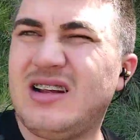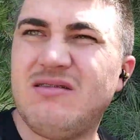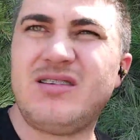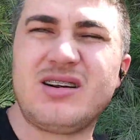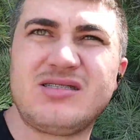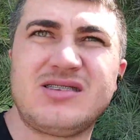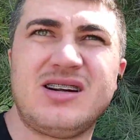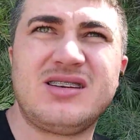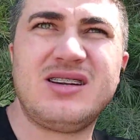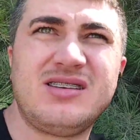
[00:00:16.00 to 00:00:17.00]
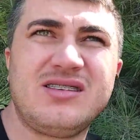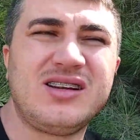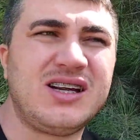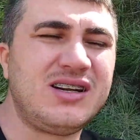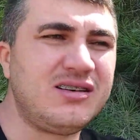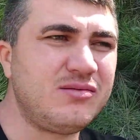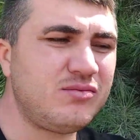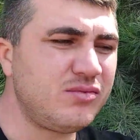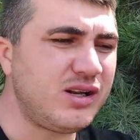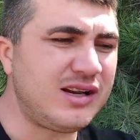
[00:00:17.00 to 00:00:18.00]
Tel vardı zaten. Yani
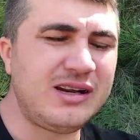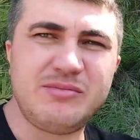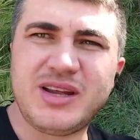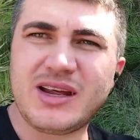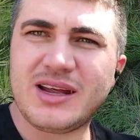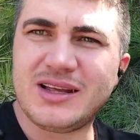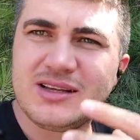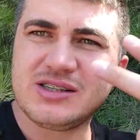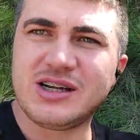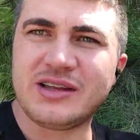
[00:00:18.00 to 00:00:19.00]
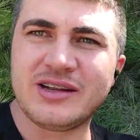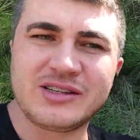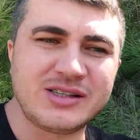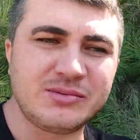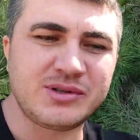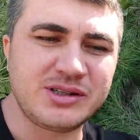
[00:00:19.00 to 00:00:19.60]
elimden geldiğince anlatacağım